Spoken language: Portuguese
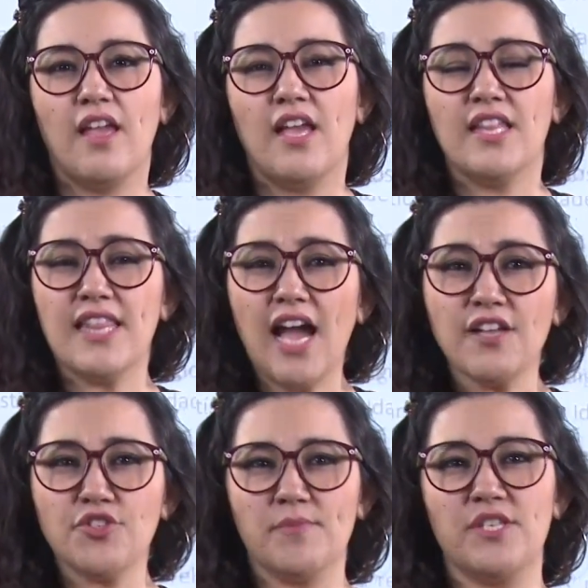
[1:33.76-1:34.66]
Na
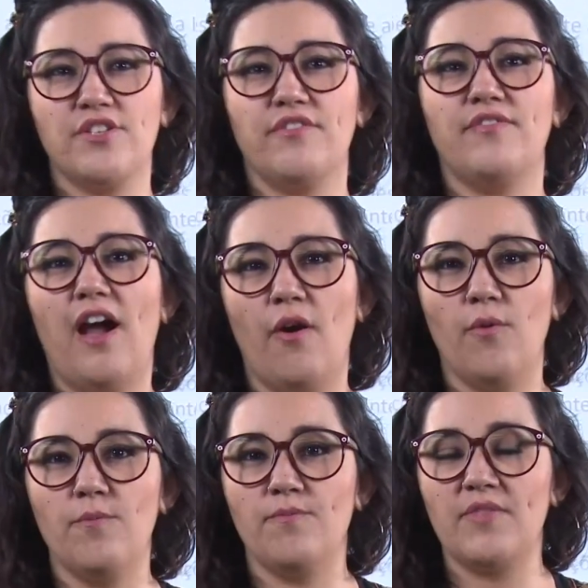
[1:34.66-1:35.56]
arte medieval,
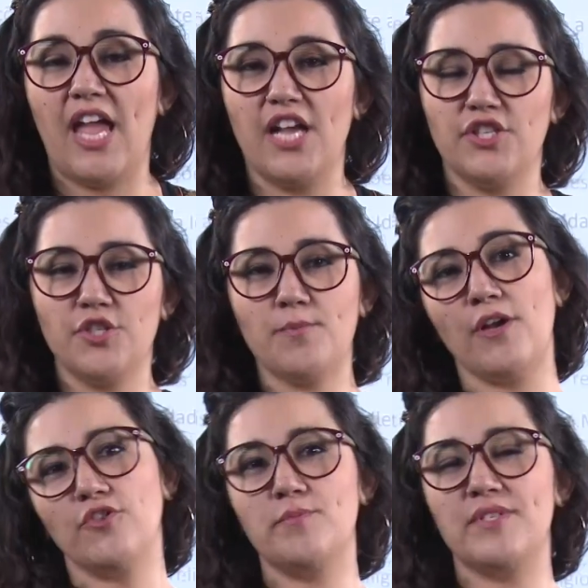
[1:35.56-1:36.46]
a gente
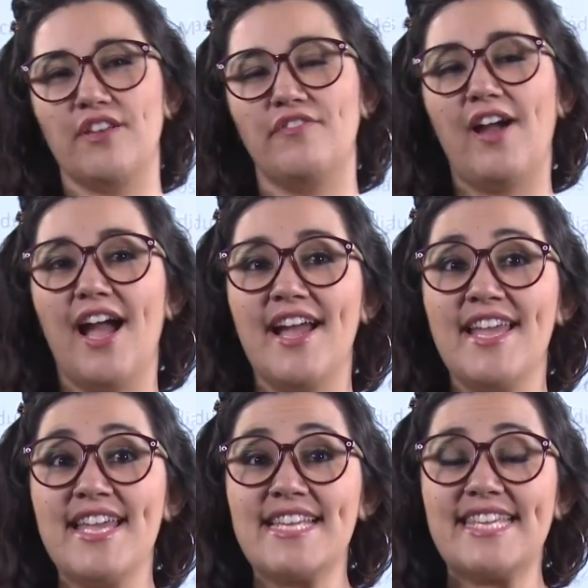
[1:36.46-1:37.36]
pode observar
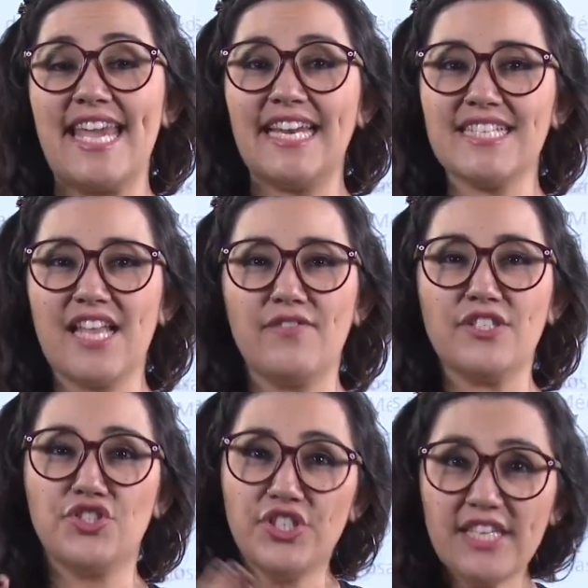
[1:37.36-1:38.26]
que ela estava
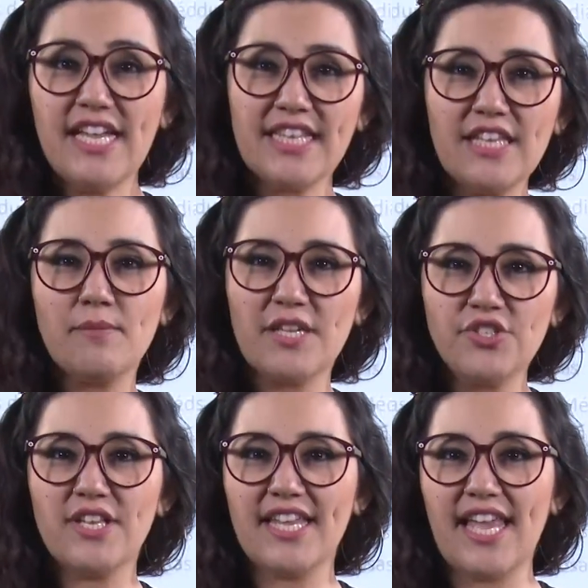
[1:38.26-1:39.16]

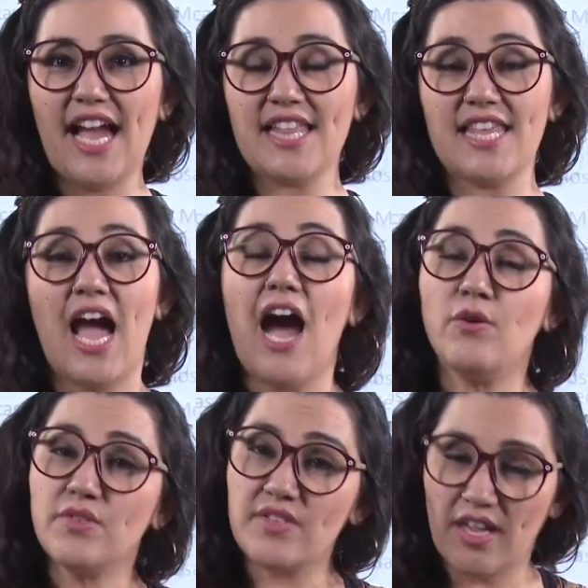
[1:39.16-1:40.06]
diretamente ligada
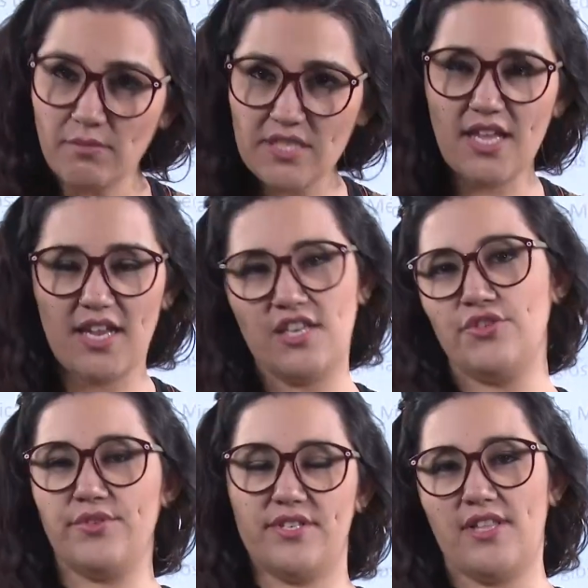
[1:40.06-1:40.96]
aos temas da
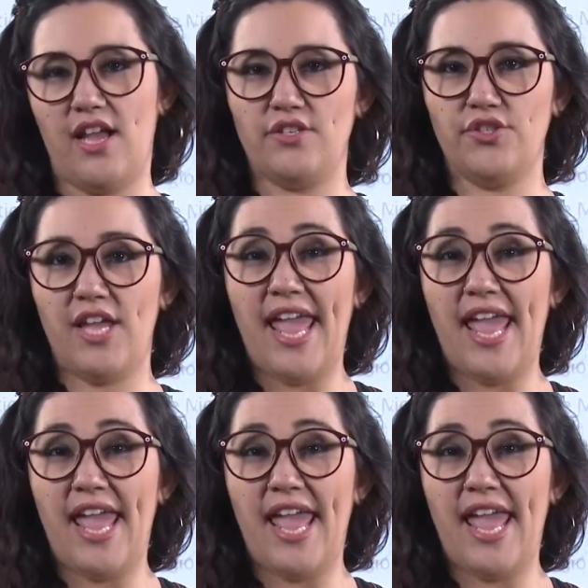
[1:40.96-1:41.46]
religiosidade.